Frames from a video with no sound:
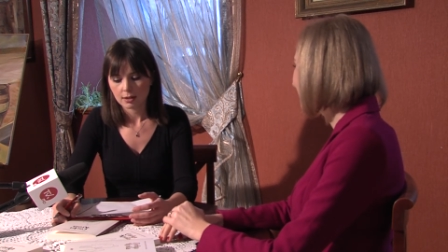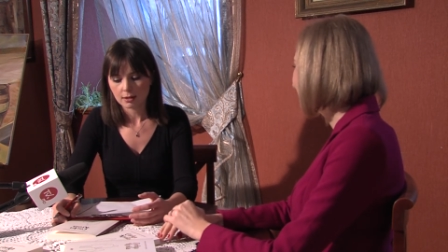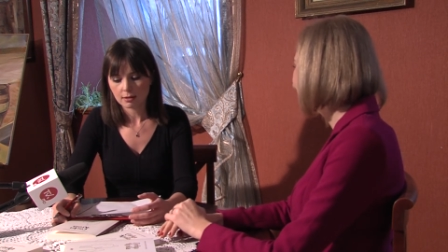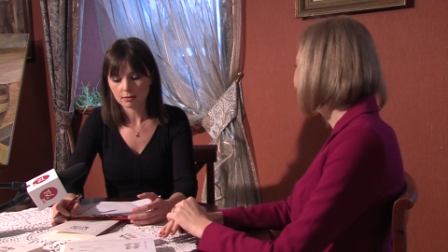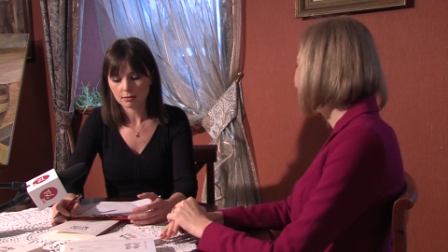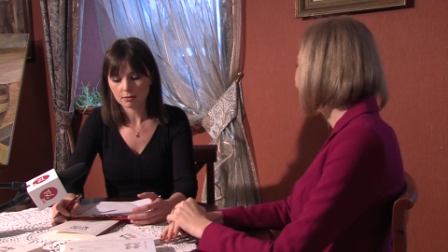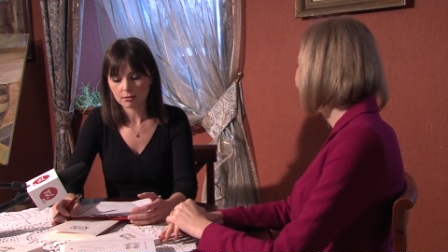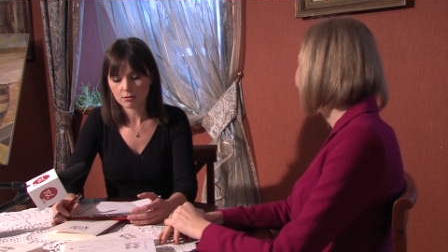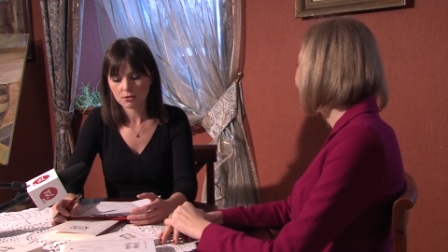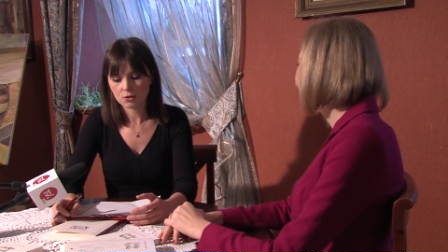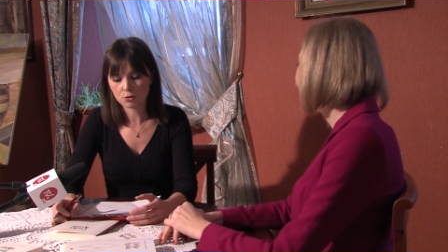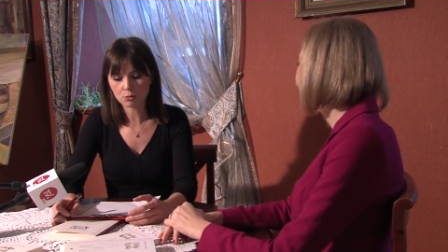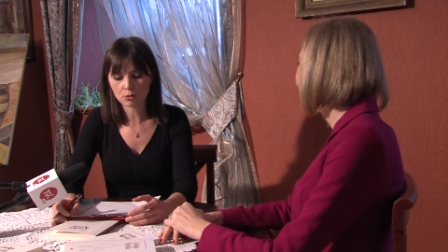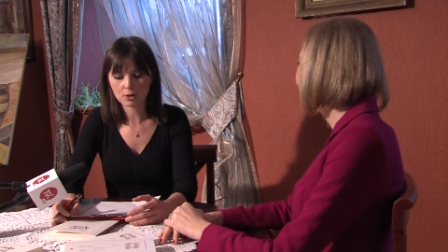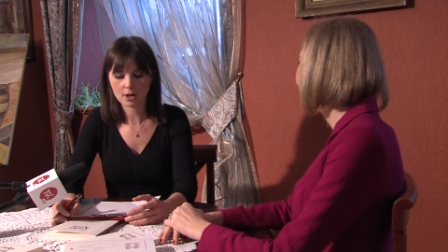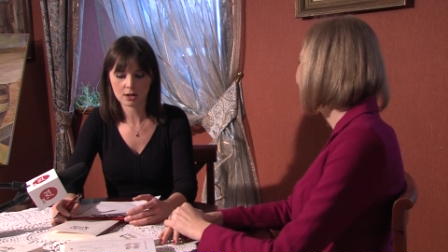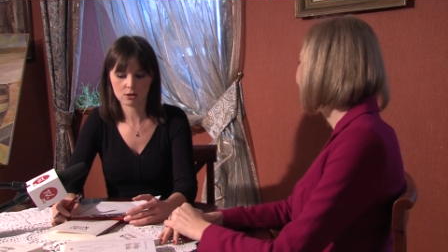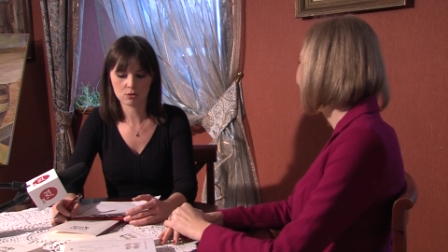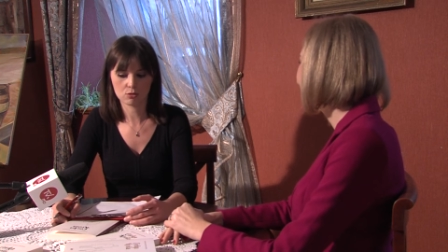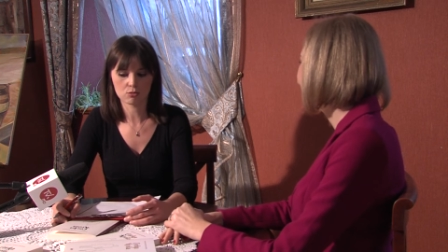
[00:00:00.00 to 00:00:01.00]
E,
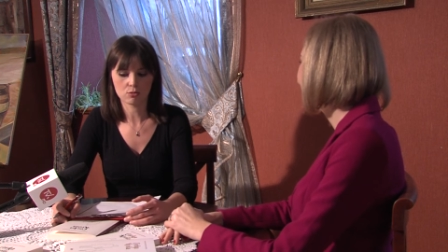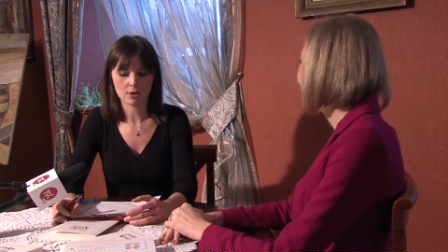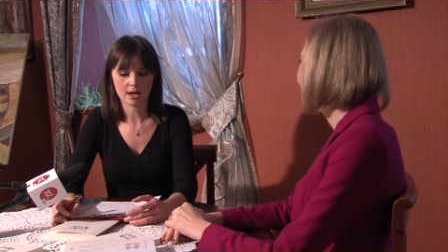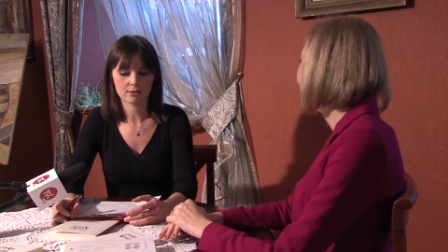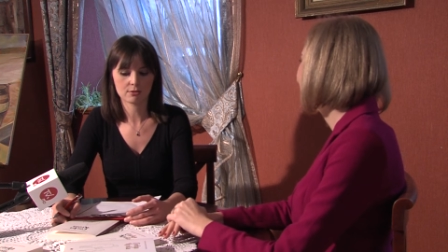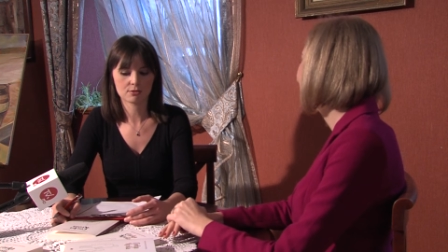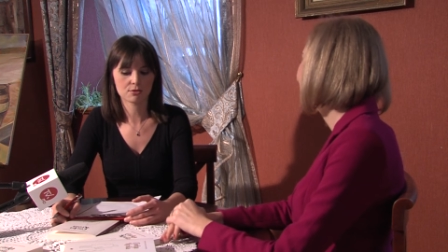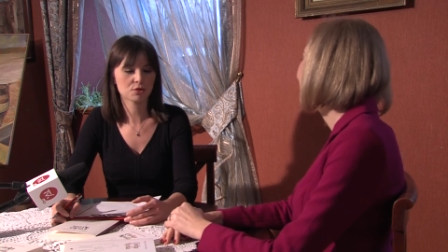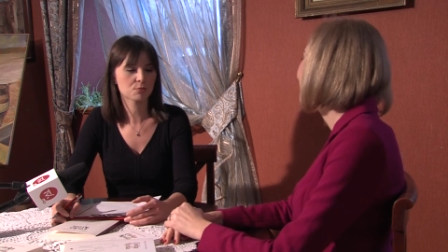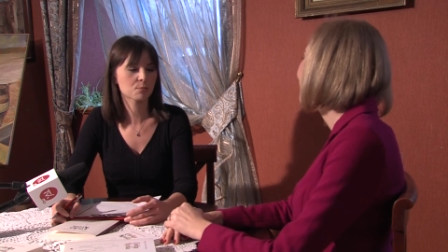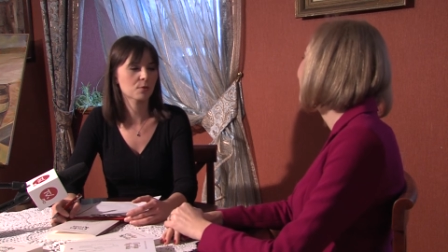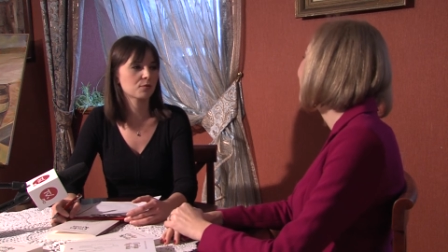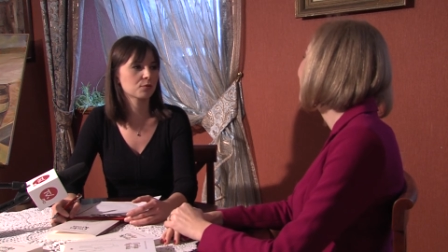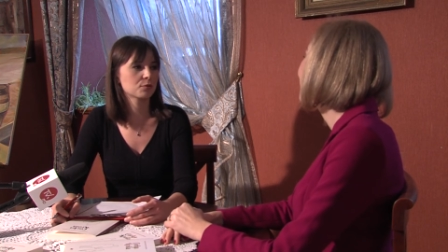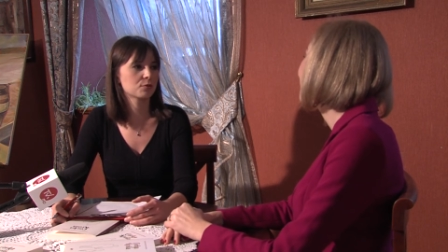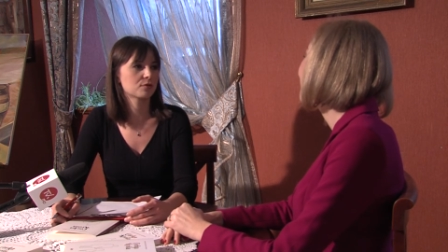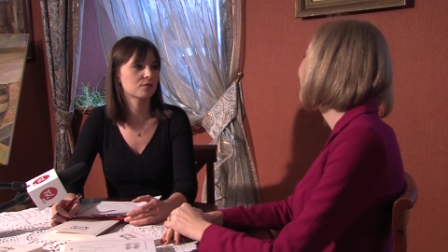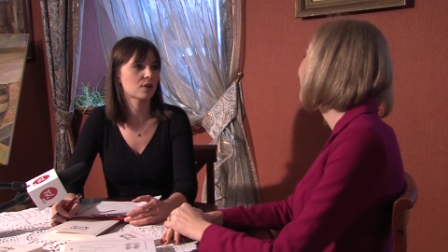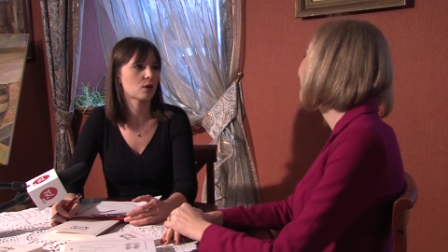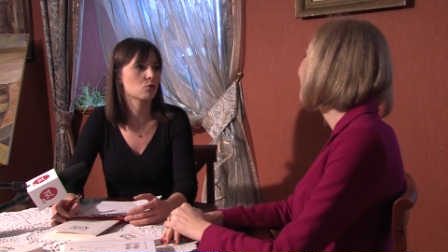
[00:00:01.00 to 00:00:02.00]
córka króla, no co
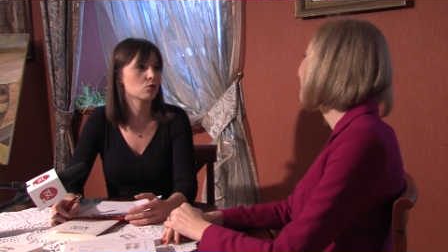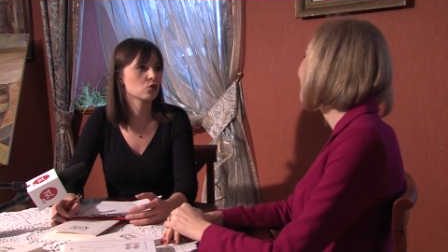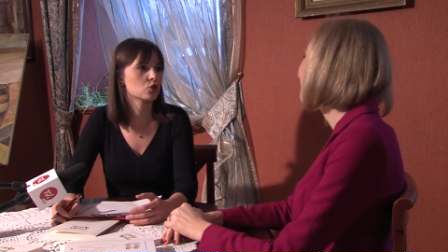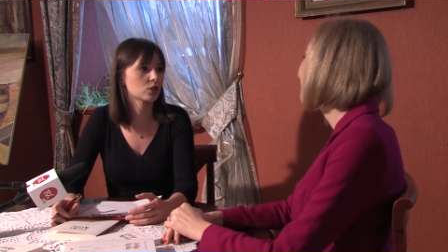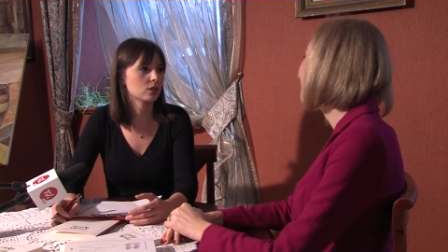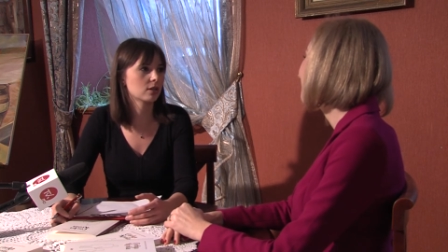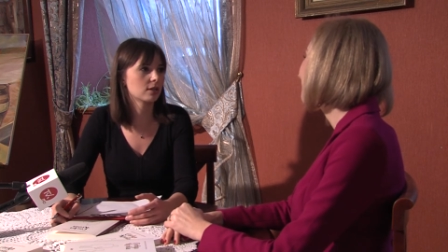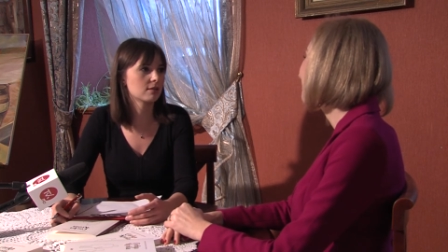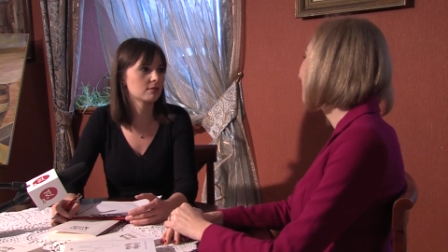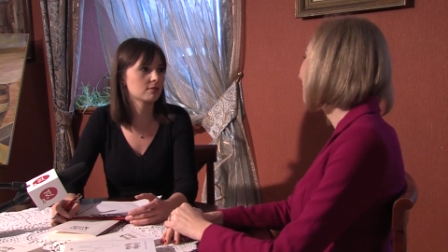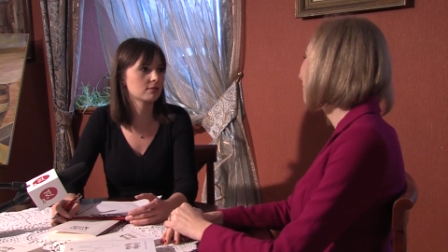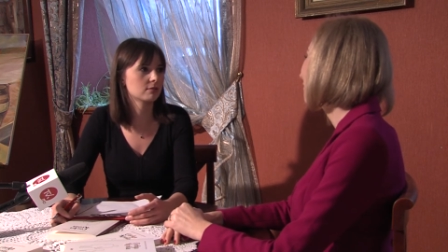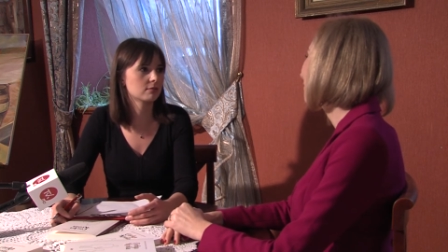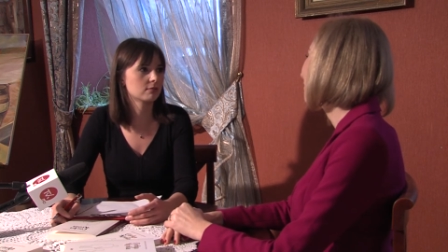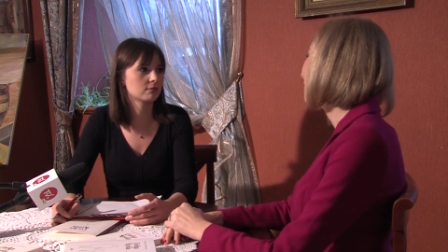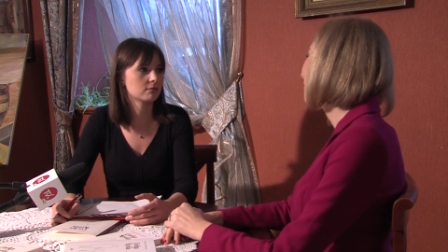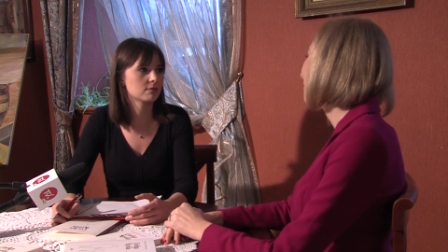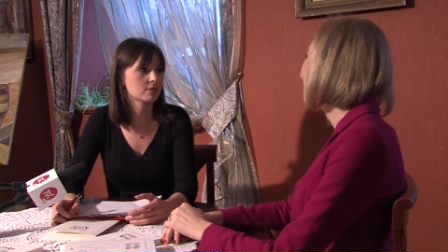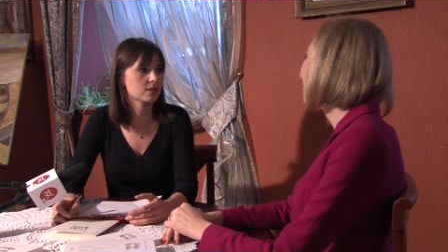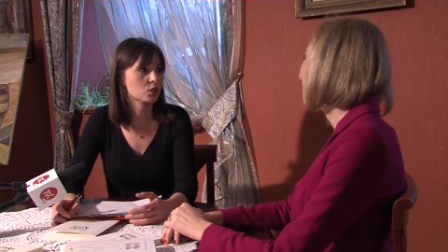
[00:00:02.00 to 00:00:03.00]
spowodowało, że
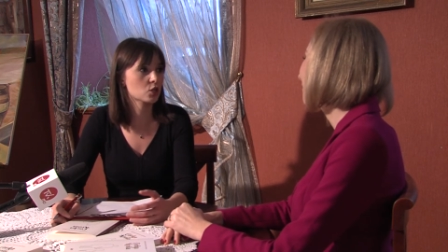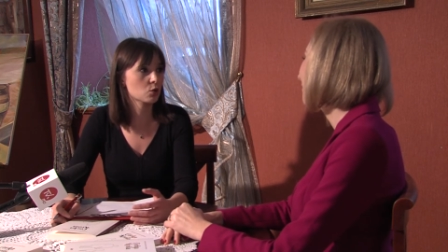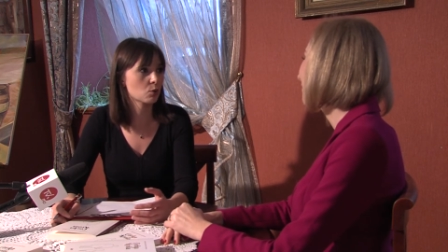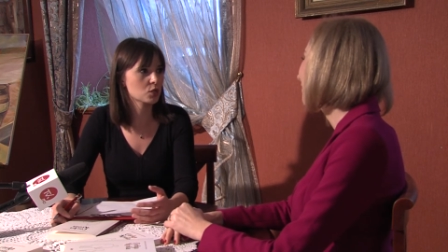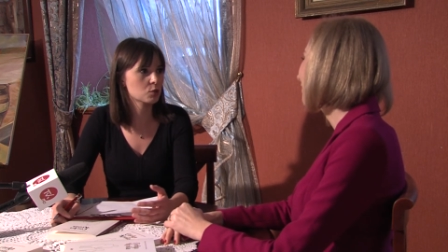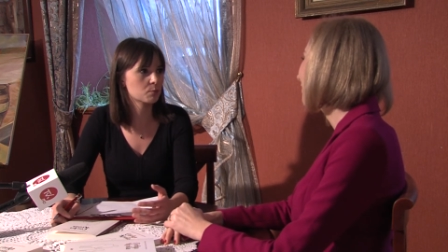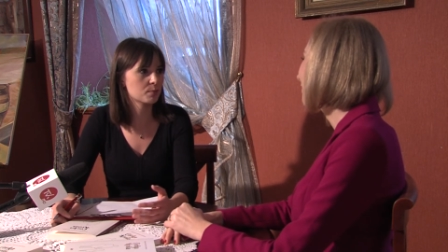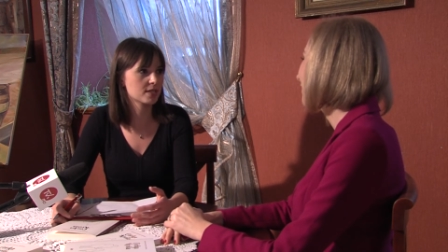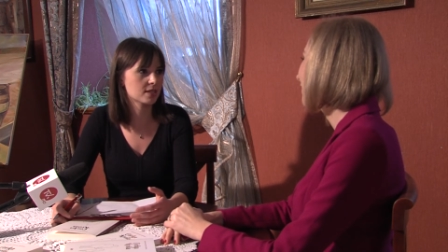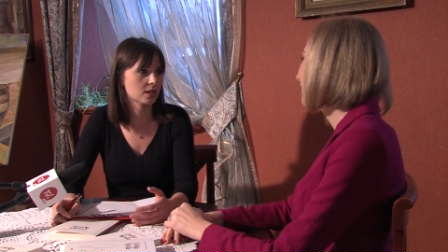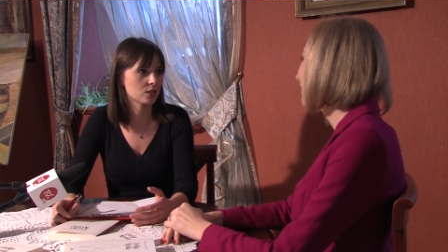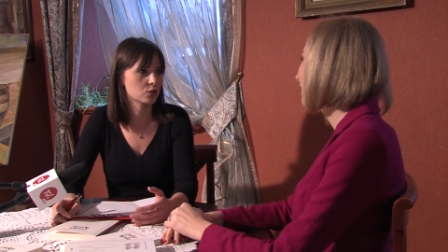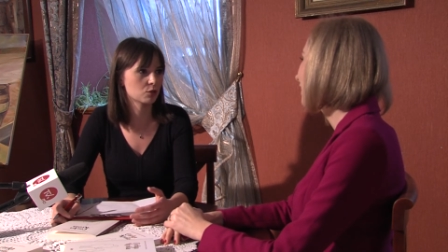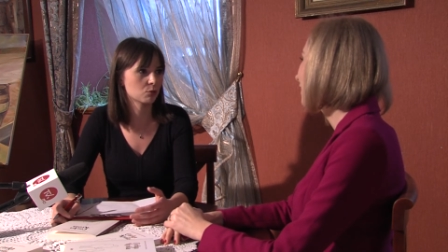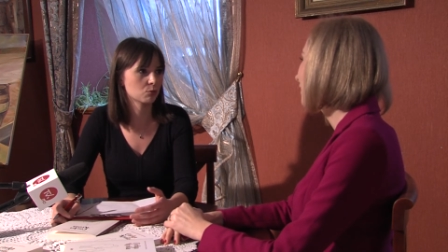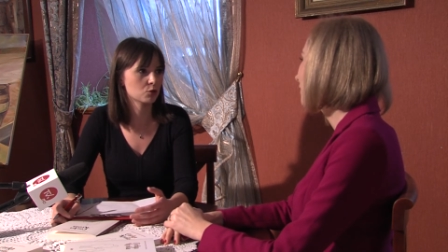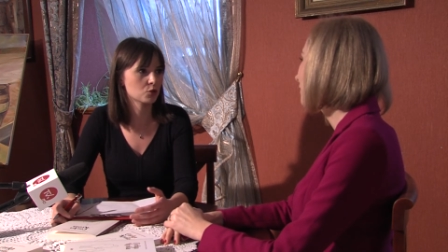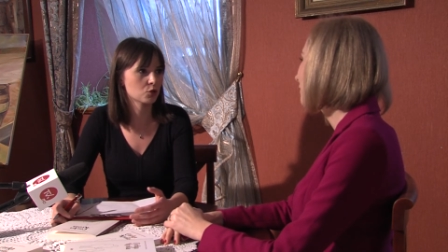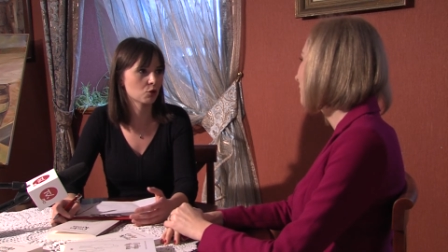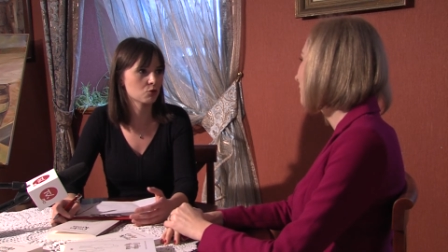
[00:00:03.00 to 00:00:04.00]
e, zaczęłaś pisać
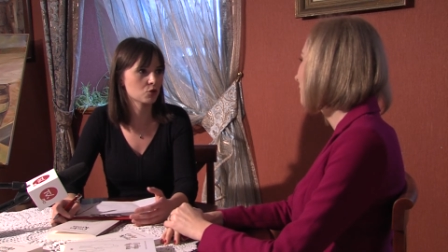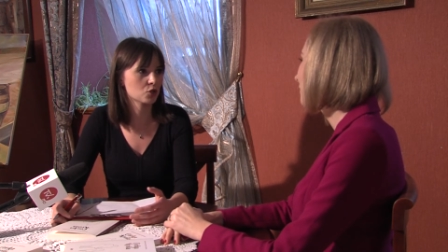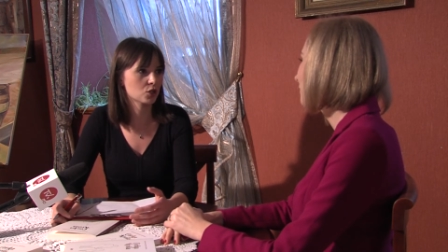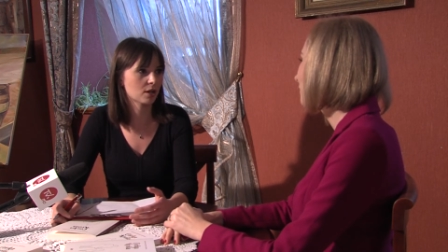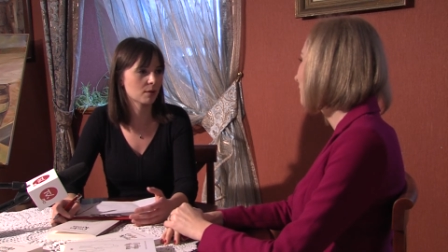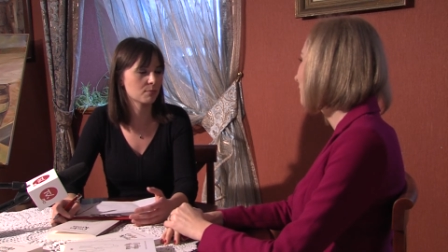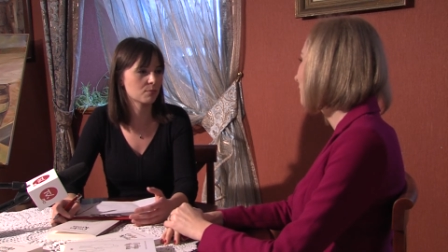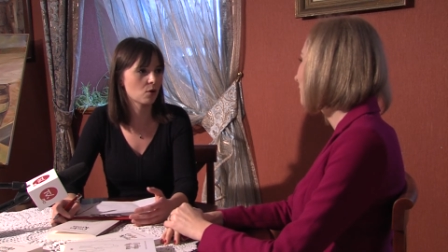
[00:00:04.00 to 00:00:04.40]
tą książkę?